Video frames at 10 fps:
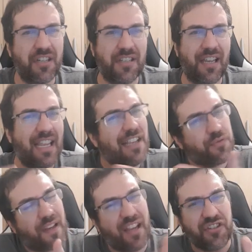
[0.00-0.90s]
isso aqui,
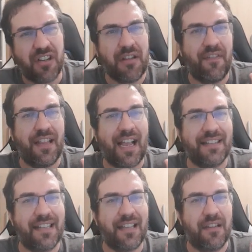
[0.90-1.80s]
isso aqui acho que não é venda
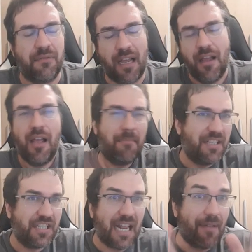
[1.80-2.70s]
casada, não, né? Mas
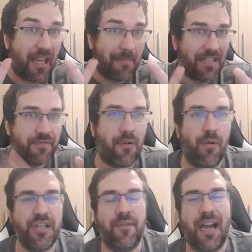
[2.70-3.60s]
escreve aqui embaixo se tiver algum
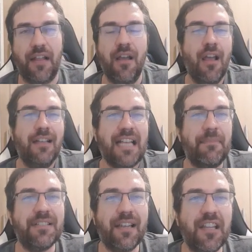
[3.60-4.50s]
advogado. Sabe,
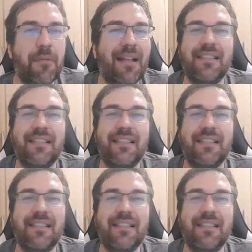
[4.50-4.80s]
isso aqui não é uma